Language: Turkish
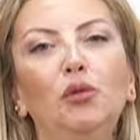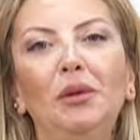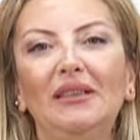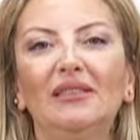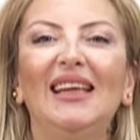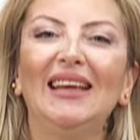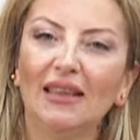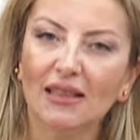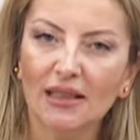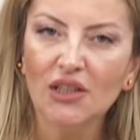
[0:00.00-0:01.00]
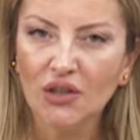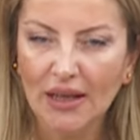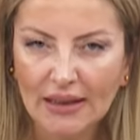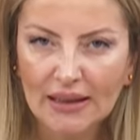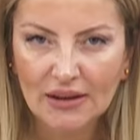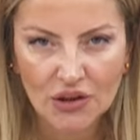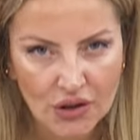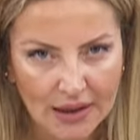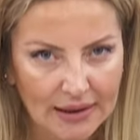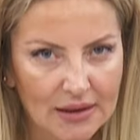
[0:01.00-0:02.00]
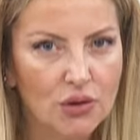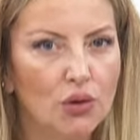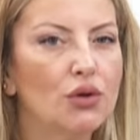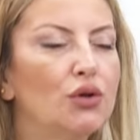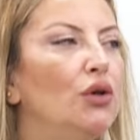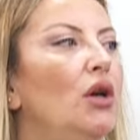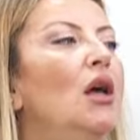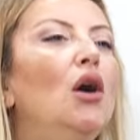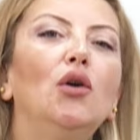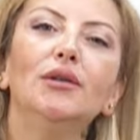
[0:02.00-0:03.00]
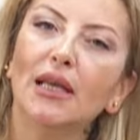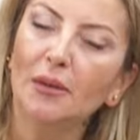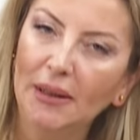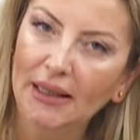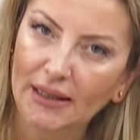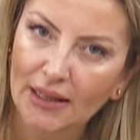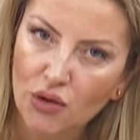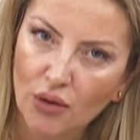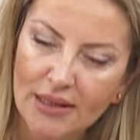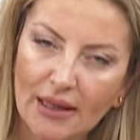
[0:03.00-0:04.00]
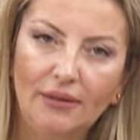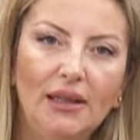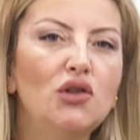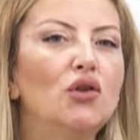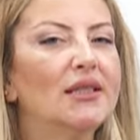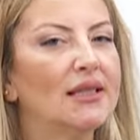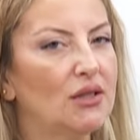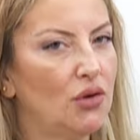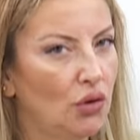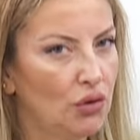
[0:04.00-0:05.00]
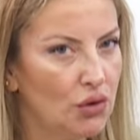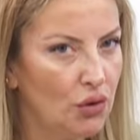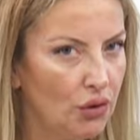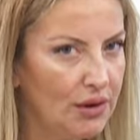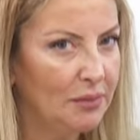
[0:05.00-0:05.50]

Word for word: bu bir tenkit, iç tenkit, dış tenkit sorusu. ÖSYM'nin yine çok sevdiği, çok sık sorduğu soru